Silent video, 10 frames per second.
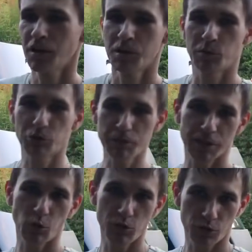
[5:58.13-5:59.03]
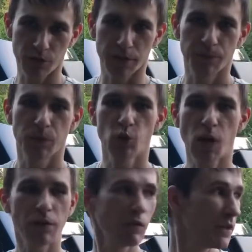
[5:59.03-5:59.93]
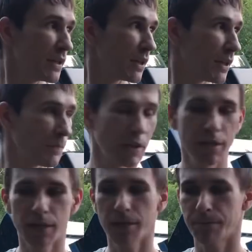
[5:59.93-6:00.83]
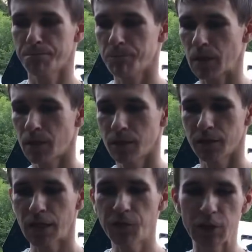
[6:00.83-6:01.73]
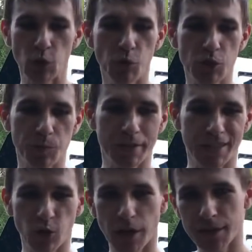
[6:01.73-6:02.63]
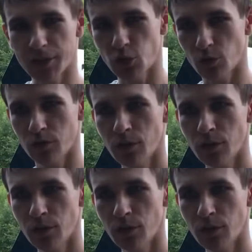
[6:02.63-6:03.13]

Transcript: Получился такой результат. Но ну, как вы видели, я э, на видео, может быть, оно кажется, что